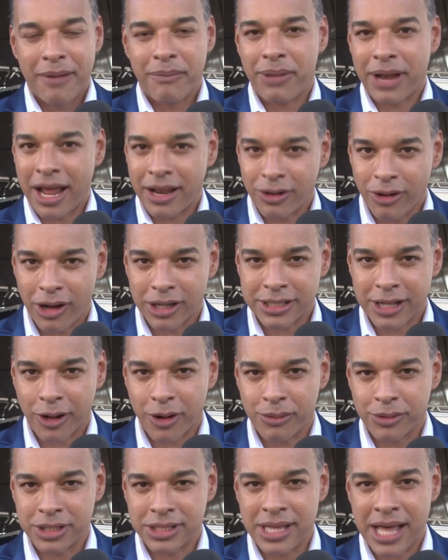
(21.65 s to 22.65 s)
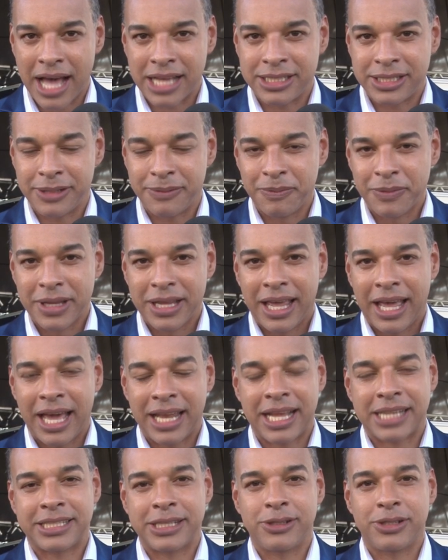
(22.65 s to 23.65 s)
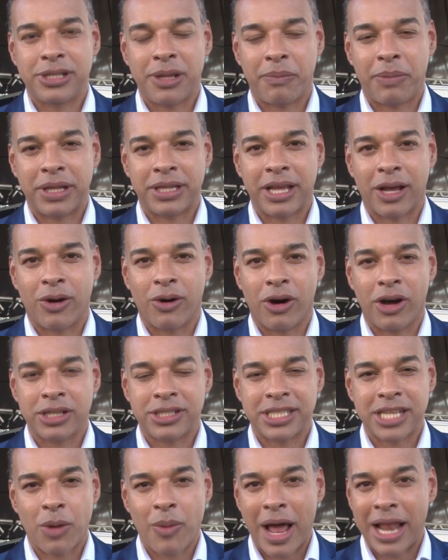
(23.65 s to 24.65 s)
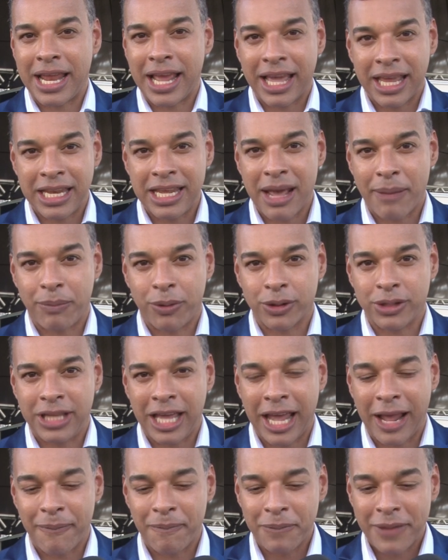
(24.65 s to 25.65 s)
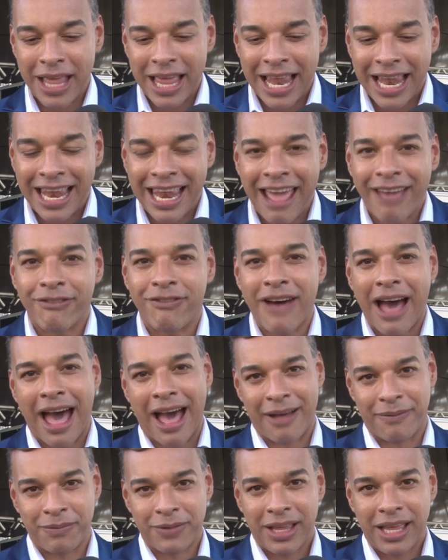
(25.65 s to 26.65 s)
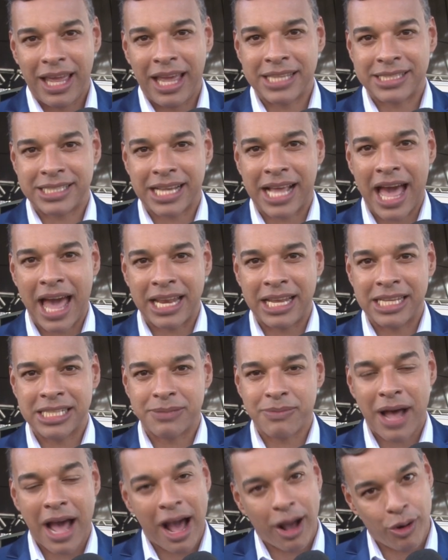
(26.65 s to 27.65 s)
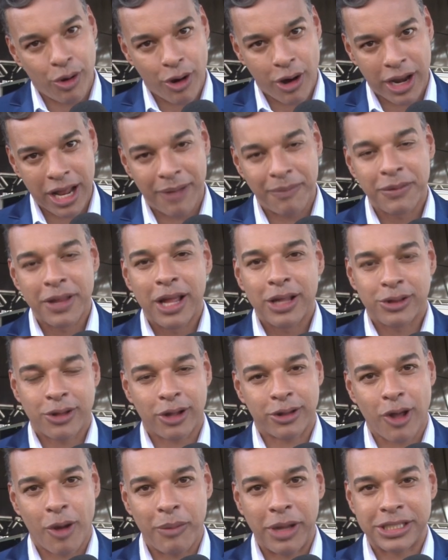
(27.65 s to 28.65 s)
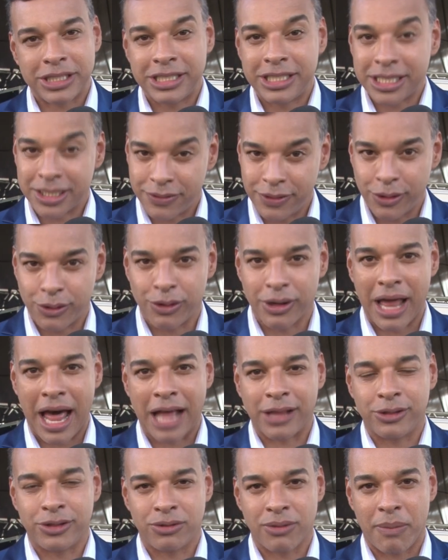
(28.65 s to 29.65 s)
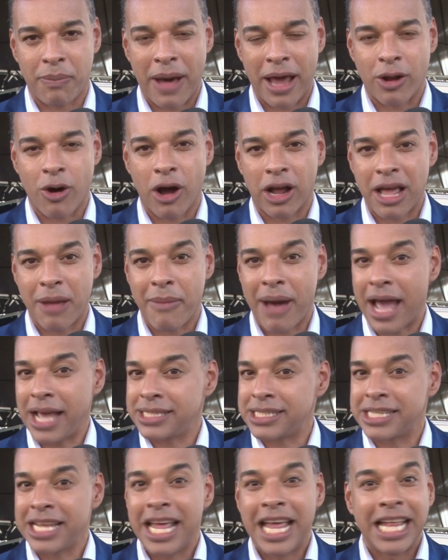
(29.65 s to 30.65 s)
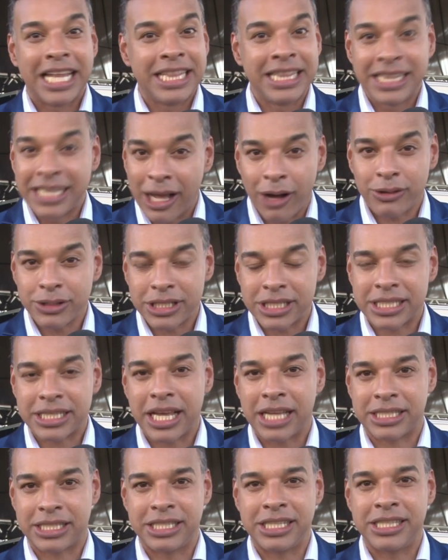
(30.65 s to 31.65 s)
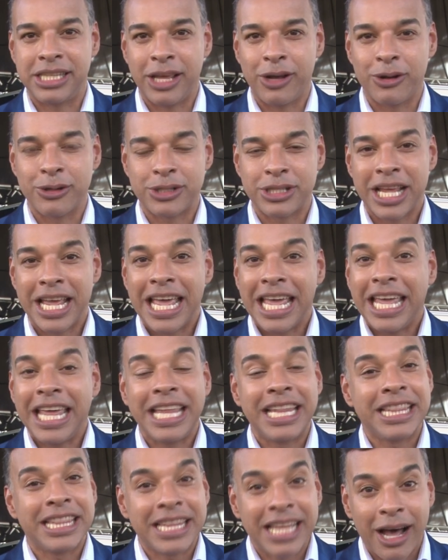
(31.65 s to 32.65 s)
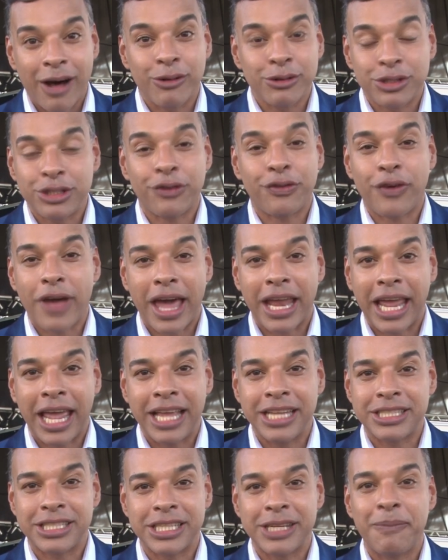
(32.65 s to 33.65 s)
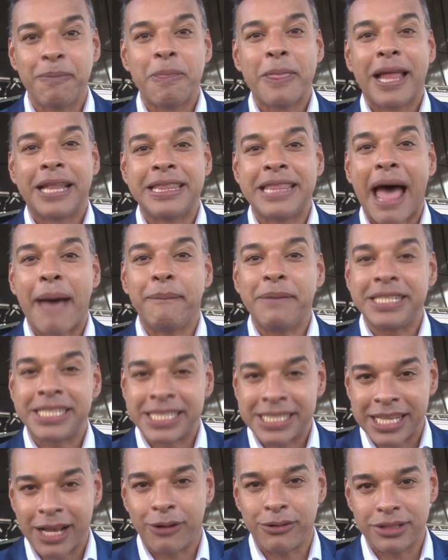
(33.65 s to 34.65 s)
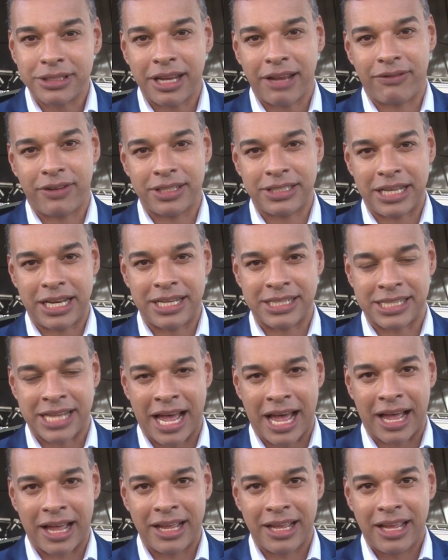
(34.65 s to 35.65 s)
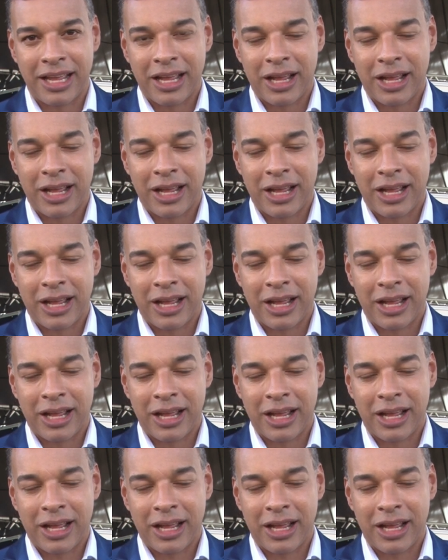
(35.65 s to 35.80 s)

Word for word: Para nós da comunidade Renascidos em Pentecostes, é uma alegria poder levar esse carisma agora totalmente desvinculado de uma paróquia, mas não distante de Deus e não diferente da missão de evangelizar.